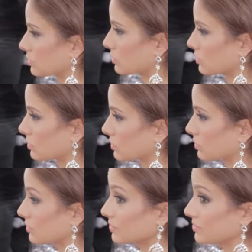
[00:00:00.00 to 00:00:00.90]
Leida, ¿cómo
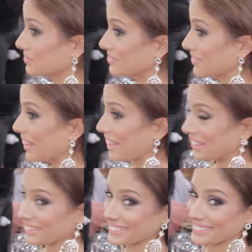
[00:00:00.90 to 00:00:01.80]
estás?
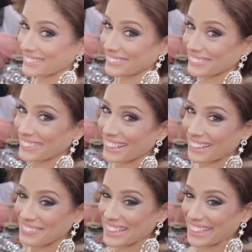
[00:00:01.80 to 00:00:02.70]
hola,
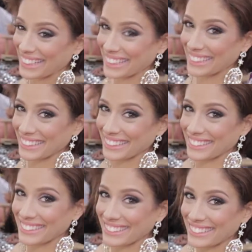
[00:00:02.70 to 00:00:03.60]
Qué lindos esos
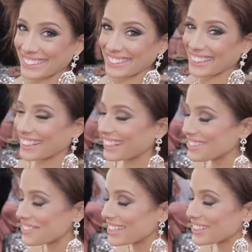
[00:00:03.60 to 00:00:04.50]
aretes, ¿verdad?
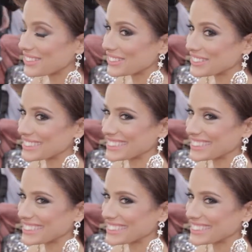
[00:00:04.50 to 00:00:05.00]
Ay, bellos.